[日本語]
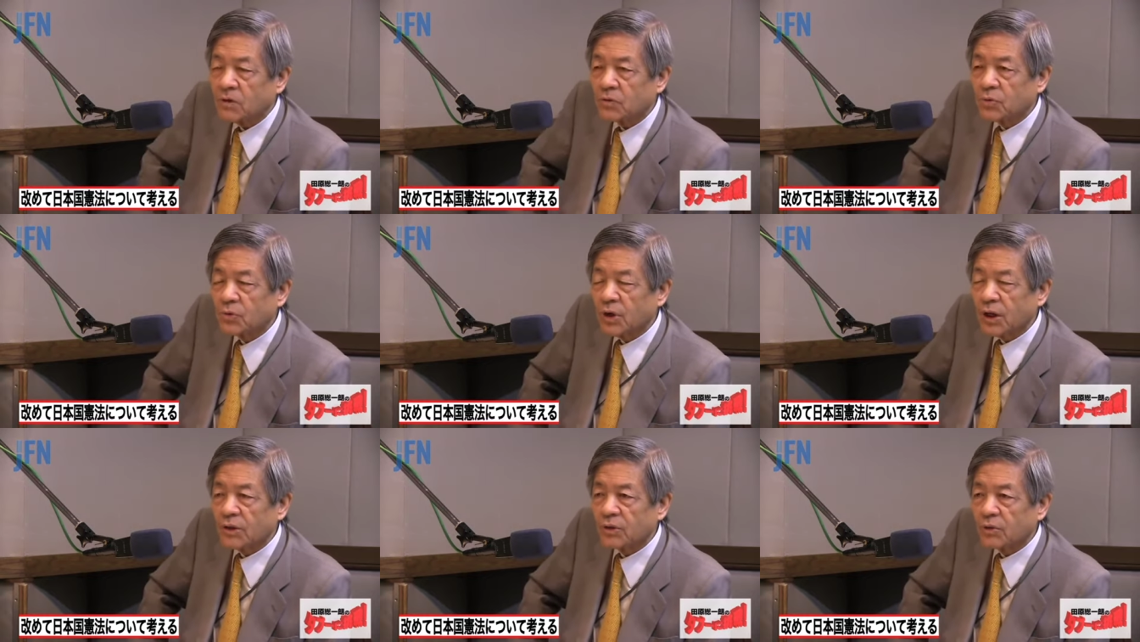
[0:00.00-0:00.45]

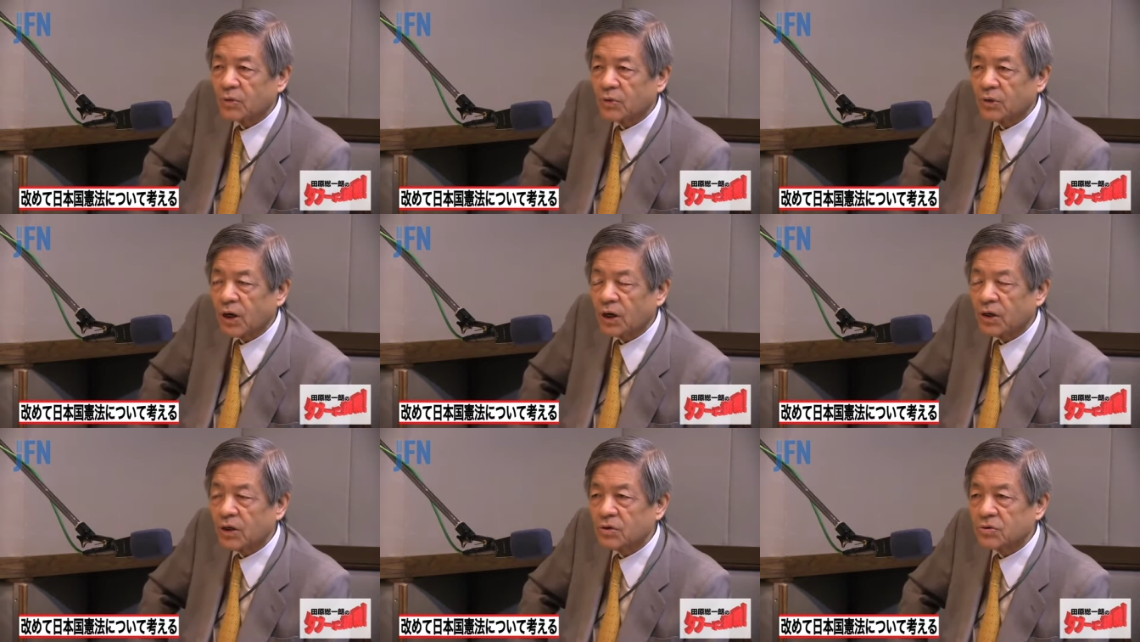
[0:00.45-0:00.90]
ソ連と
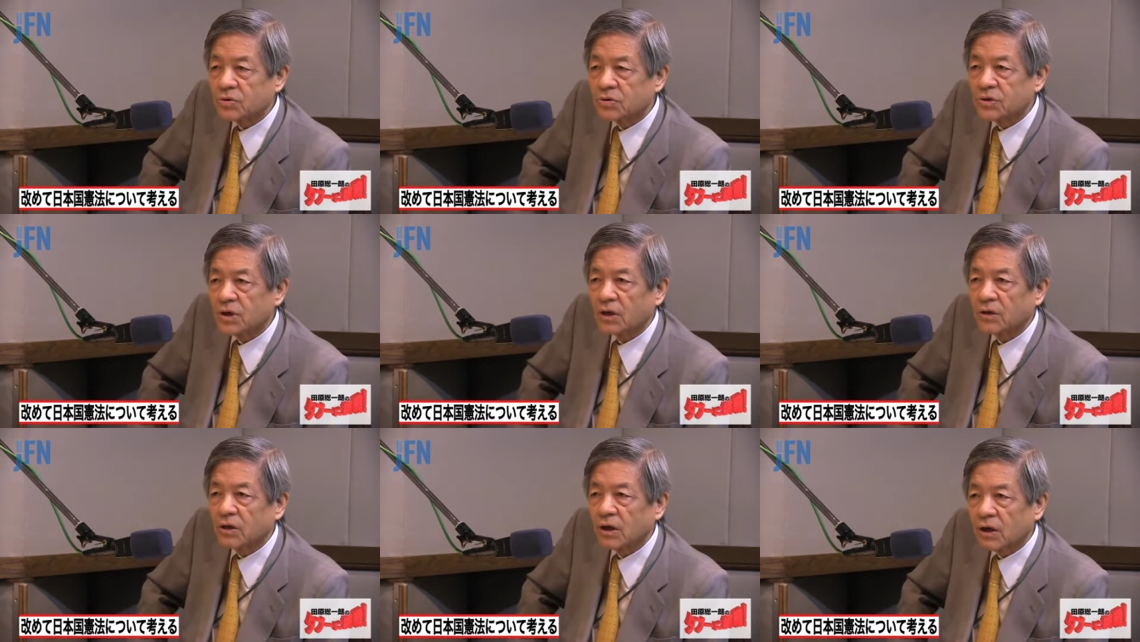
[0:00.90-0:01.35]
対立し
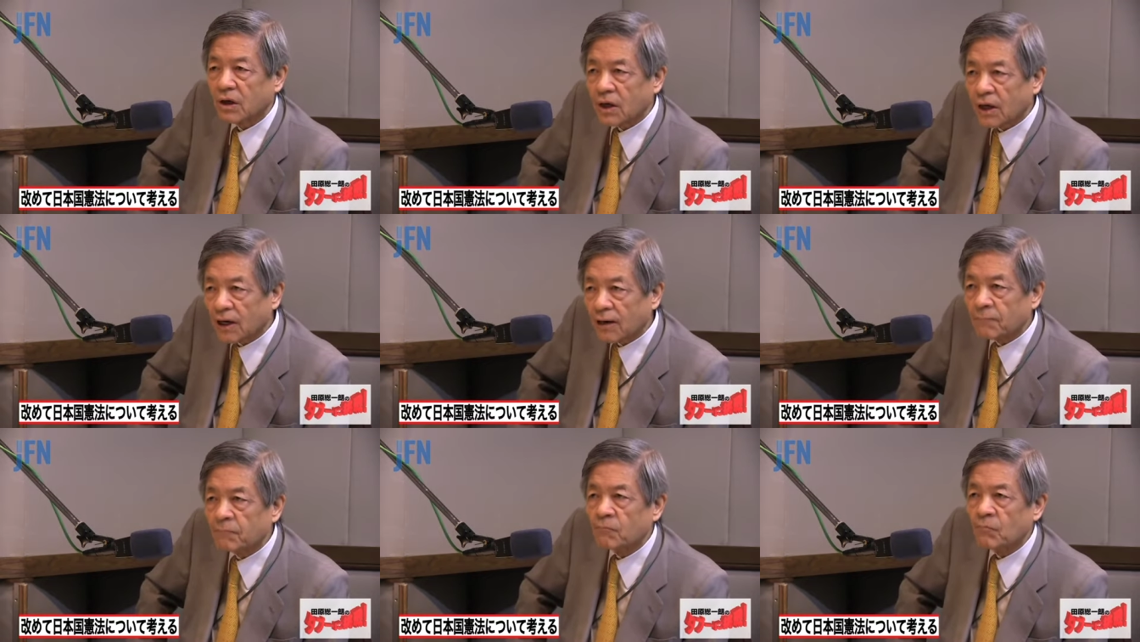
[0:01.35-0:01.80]
てたんだか
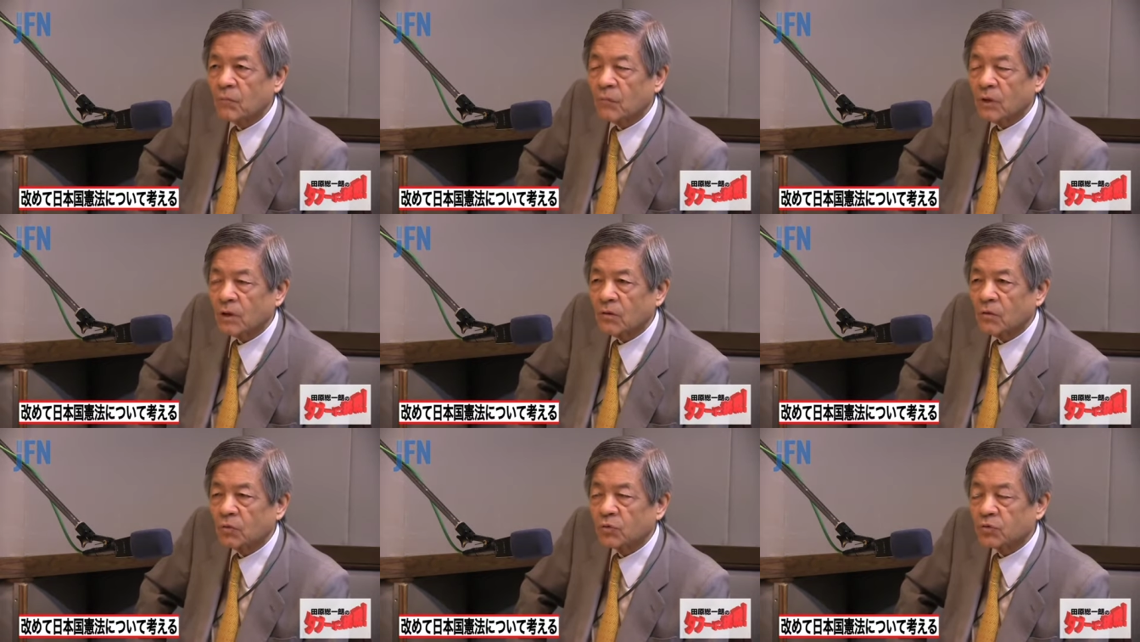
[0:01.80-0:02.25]
ら
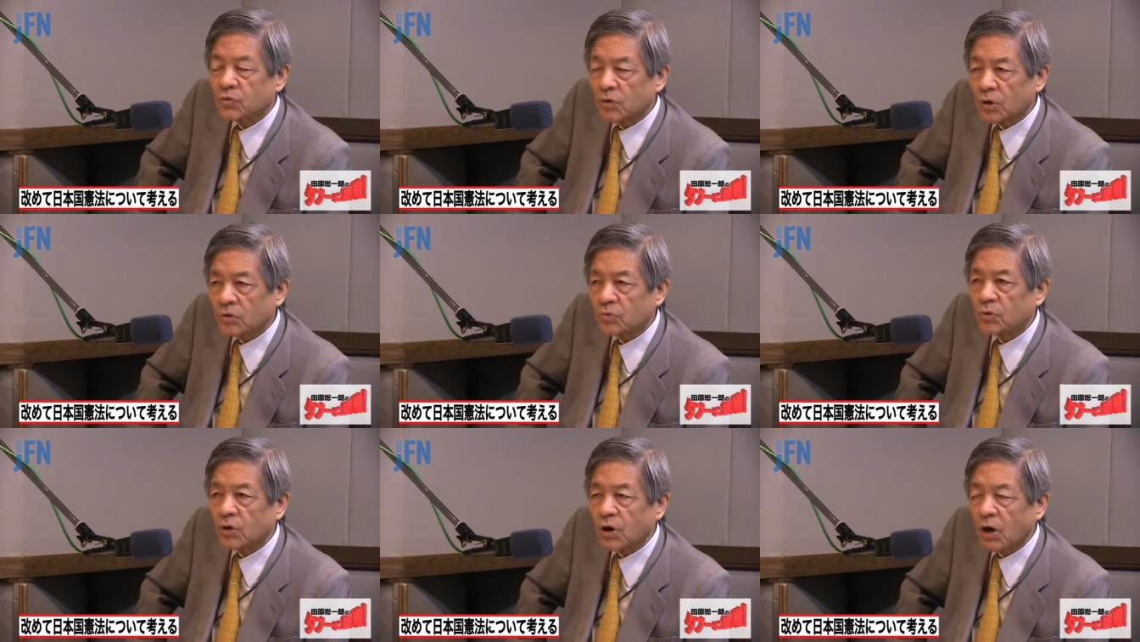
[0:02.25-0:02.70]
うち
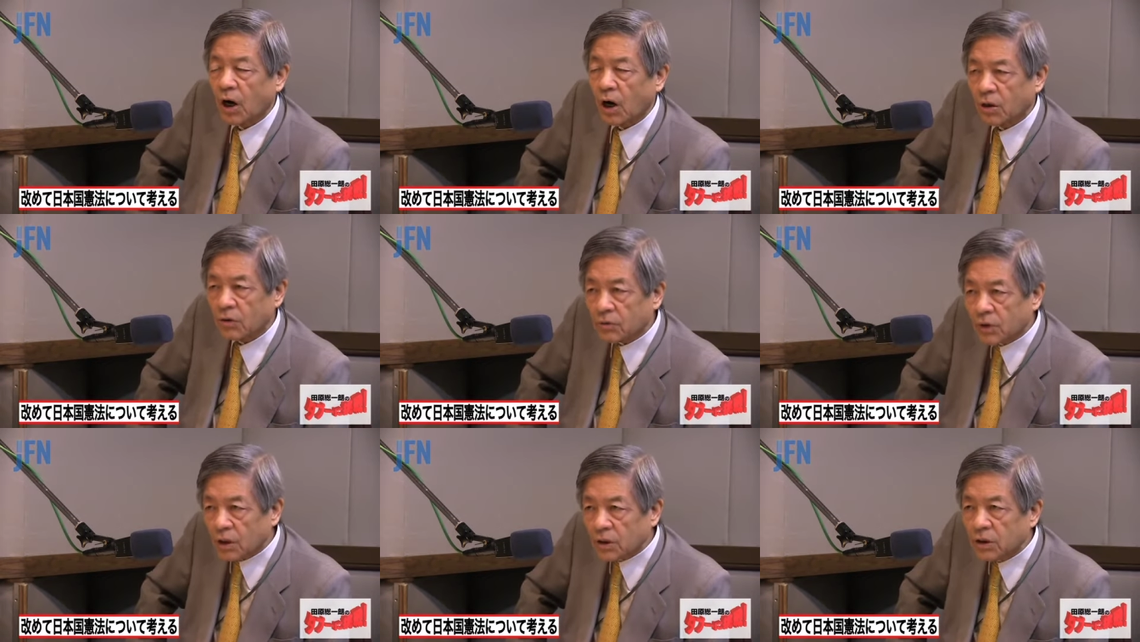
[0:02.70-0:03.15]
は
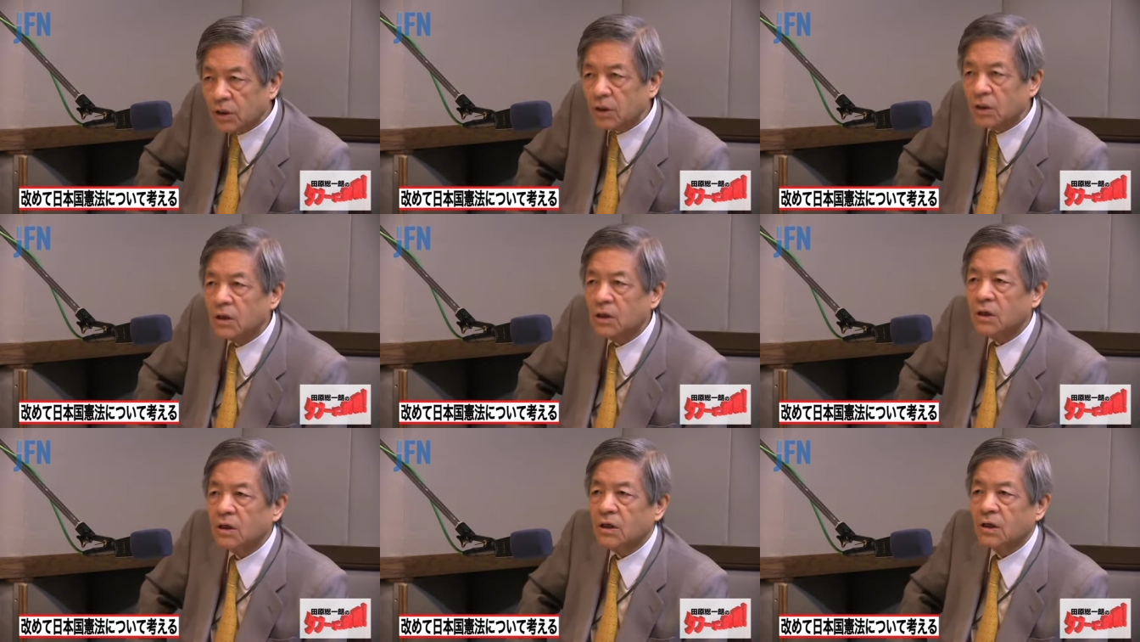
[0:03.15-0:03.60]
はるかに